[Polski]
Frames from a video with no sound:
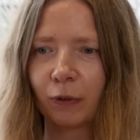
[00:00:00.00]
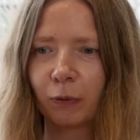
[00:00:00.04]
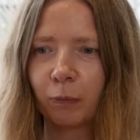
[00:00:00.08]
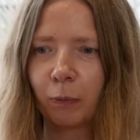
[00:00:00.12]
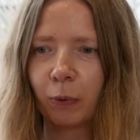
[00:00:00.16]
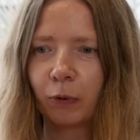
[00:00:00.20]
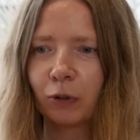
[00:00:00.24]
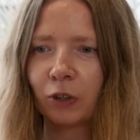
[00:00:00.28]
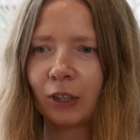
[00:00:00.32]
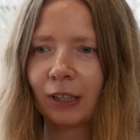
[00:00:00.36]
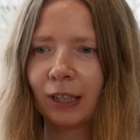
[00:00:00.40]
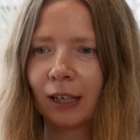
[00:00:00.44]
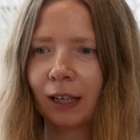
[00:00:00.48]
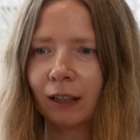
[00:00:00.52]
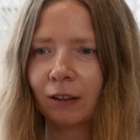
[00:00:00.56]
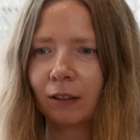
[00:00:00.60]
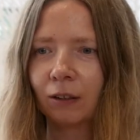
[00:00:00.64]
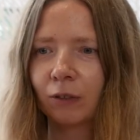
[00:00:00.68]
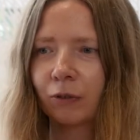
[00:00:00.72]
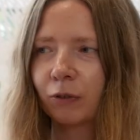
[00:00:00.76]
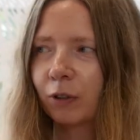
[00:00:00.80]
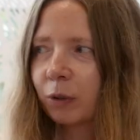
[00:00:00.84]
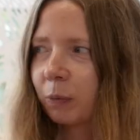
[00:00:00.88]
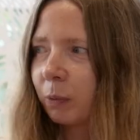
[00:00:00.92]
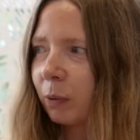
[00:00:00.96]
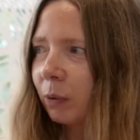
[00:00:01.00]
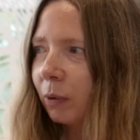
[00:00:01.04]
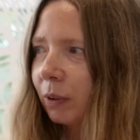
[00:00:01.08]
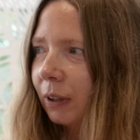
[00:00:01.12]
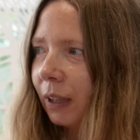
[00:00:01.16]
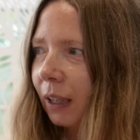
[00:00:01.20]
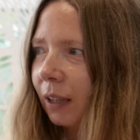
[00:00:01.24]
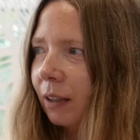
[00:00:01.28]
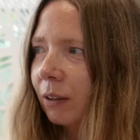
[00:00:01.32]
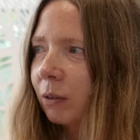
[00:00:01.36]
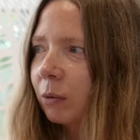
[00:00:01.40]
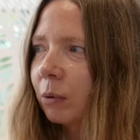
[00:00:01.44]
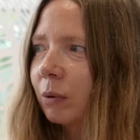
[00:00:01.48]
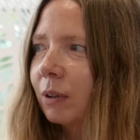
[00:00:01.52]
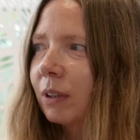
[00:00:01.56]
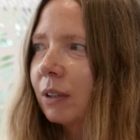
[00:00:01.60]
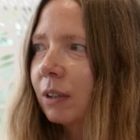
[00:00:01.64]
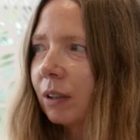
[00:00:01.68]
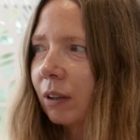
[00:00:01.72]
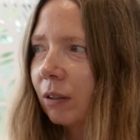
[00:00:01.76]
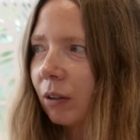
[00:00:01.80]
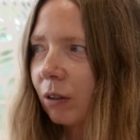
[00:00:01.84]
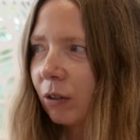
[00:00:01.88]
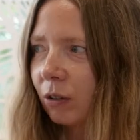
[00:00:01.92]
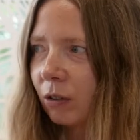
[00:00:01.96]
podzielaną wspólnie
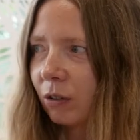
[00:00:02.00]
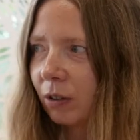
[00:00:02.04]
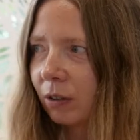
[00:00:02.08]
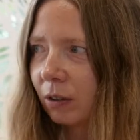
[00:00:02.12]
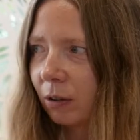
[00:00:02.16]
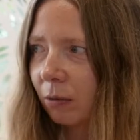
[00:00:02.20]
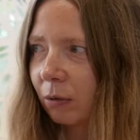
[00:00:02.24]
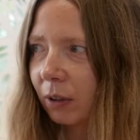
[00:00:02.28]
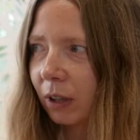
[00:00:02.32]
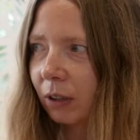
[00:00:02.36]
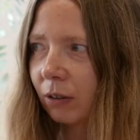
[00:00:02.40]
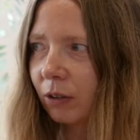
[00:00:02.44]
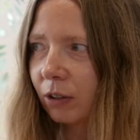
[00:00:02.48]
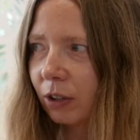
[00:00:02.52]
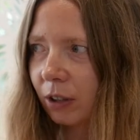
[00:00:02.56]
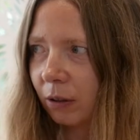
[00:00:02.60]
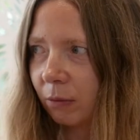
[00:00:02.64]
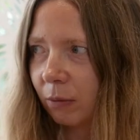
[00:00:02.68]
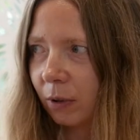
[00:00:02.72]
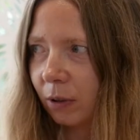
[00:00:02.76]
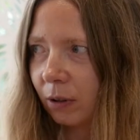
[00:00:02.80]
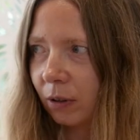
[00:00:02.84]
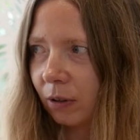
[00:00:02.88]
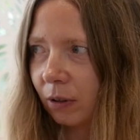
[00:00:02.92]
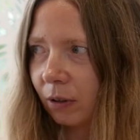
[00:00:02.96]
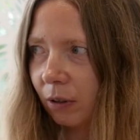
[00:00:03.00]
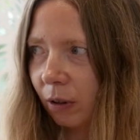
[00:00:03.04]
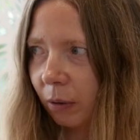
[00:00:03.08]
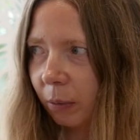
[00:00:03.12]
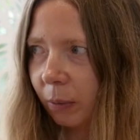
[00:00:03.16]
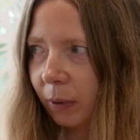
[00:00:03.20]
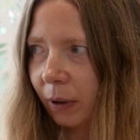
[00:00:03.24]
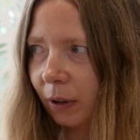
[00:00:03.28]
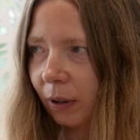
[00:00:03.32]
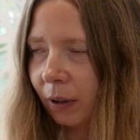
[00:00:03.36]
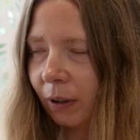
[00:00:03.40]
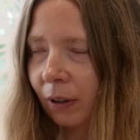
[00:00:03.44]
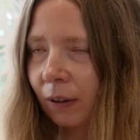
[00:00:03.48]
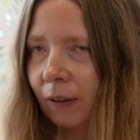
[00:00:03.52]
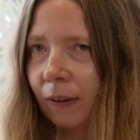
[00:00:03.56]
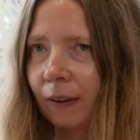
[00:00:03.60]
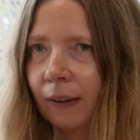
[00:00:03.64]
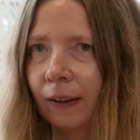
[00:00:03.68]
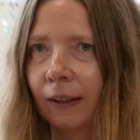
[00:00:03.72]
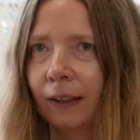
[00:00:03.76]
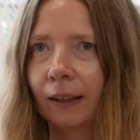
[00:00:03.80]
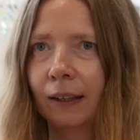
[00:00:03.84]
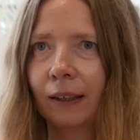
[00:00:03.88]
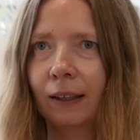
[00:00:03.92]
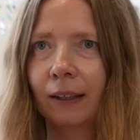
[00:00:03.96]
intuicję dotyczącą tego, czym jest dobro.
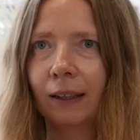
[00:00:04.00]
Mhm.